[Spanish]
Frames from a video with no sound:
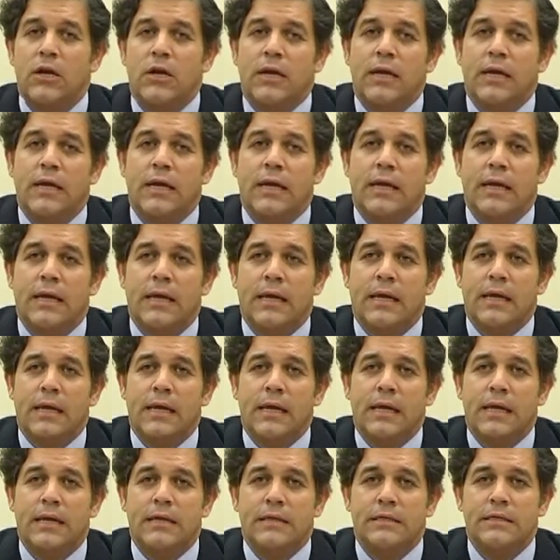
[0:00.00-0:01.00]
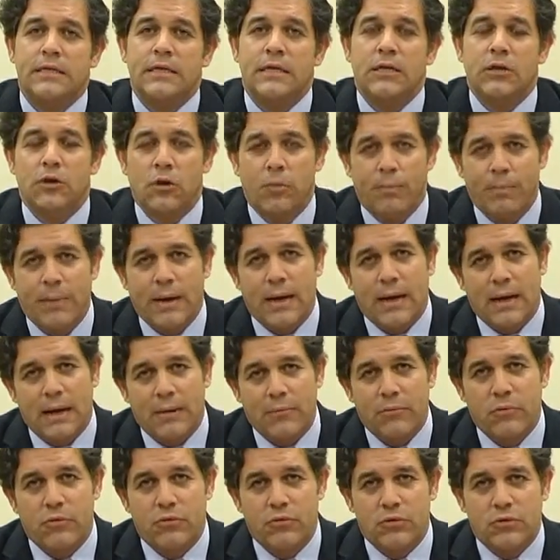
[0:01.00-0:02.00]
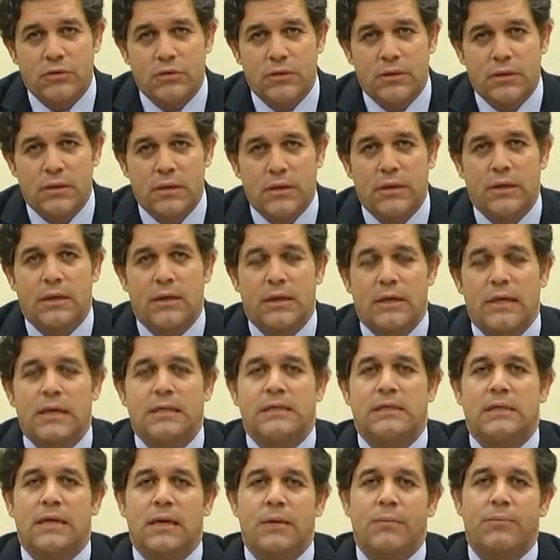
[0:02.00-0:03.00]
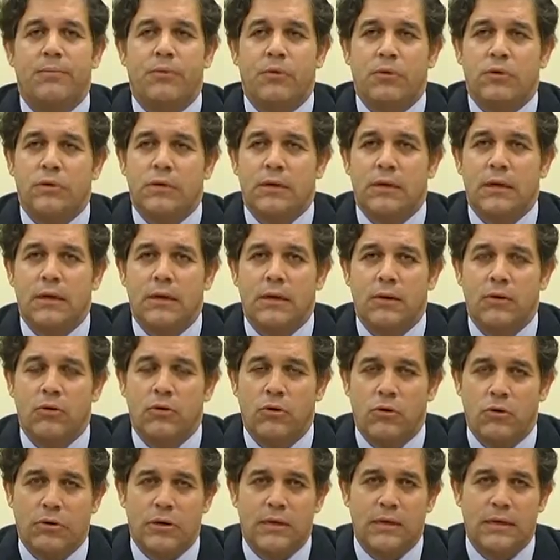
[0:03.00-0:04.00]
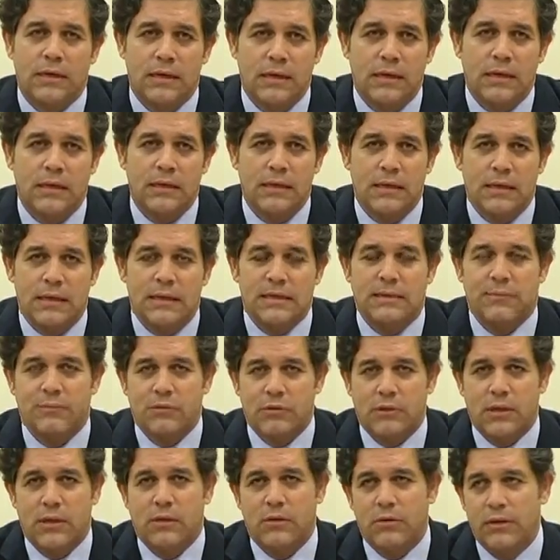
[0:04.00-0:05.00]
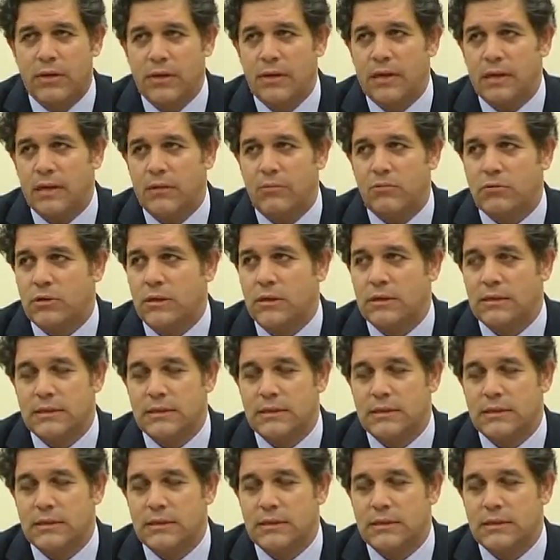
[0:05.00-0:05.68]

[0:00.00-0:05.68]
eh, si no pagamos este importe no lo retienen de las aportaciones que hacemos al